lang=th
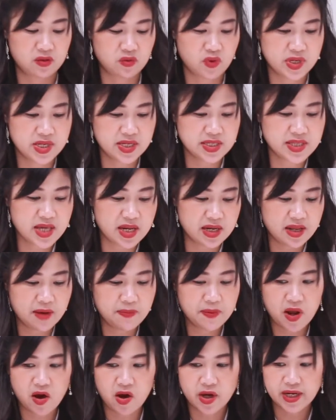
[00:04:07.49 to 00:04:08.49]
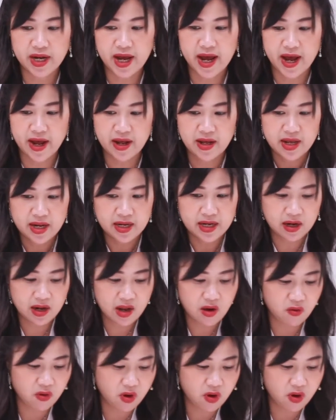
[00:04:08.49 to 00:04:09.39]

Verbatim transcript: ตัวนี้เสร็จเรียบร้อยนะคะ แล้วเรา